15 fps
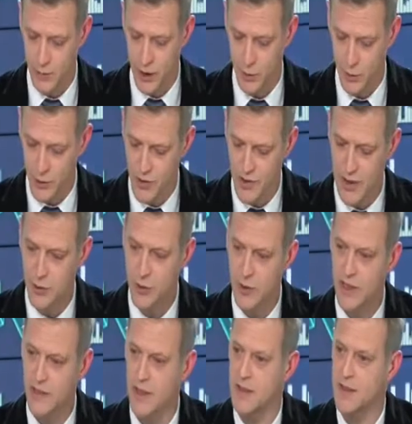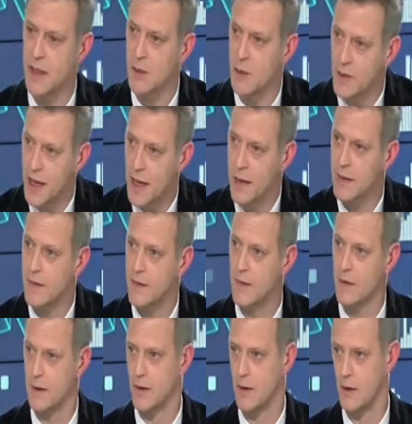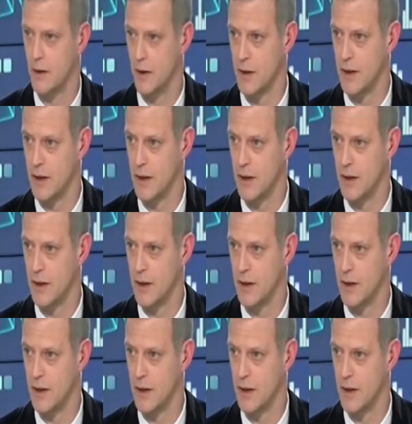Moi, je pense que cet univers s'est contracté euh,